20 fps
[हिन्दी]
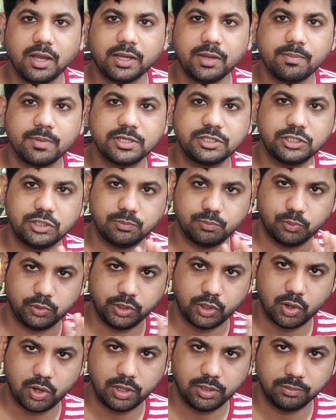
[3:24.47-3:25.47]
होगा कि मशीन
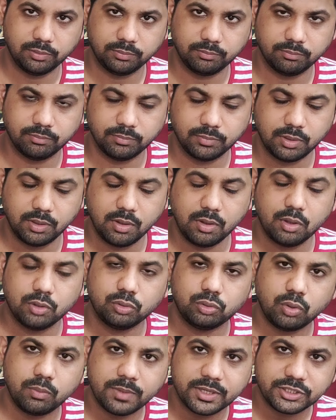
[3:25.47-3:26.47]
पूरी ऑयल
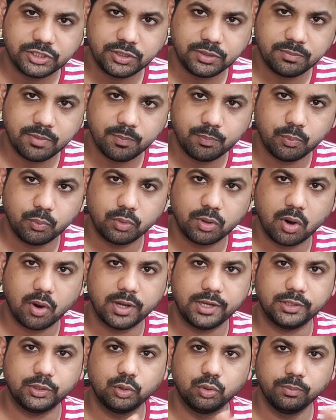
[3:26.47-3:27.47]
तो मशीन में
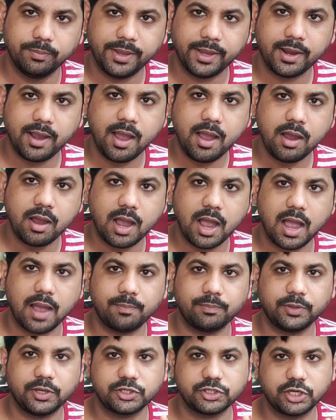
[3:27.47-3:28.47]
पूरा ऑयल घूमेगा
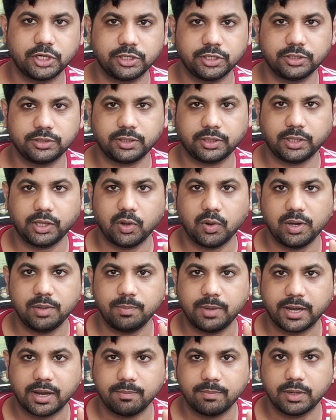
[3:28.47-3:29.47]
आपके शटर तक के
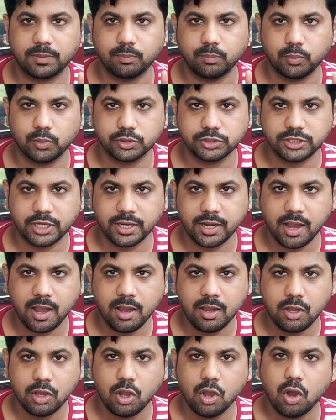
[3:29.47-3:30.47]
ऑयल बराबर
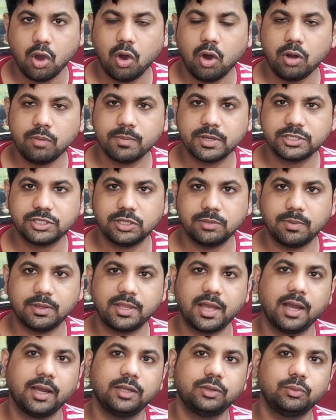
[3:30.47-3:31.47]
पहुँचेगा और मशीन
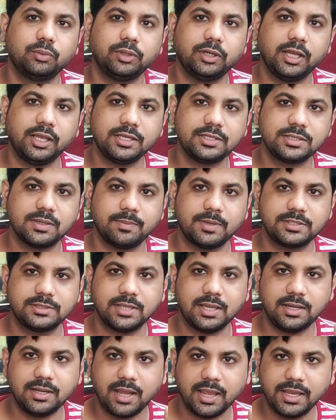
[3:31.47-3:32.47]
में धागा टूटने की
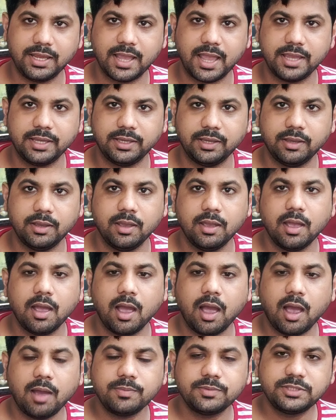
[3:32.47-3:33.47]
समस्या नहीं आएगी
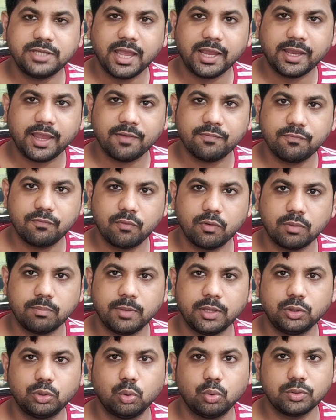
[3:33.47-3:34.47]
अब जैक एफ
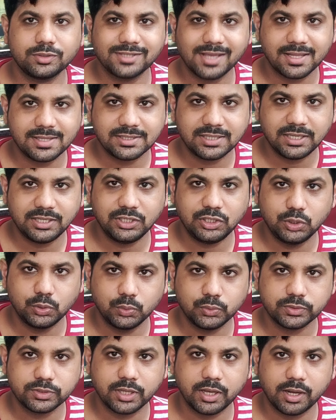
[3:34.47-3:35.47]
फोर में दो साल से
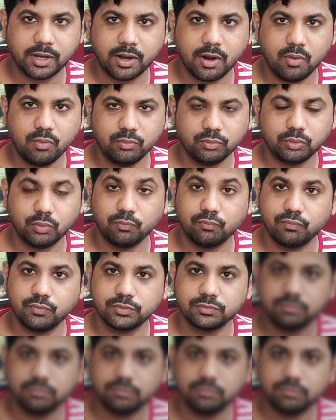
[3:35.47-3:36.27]
यूज़ कर रहा हूँ तो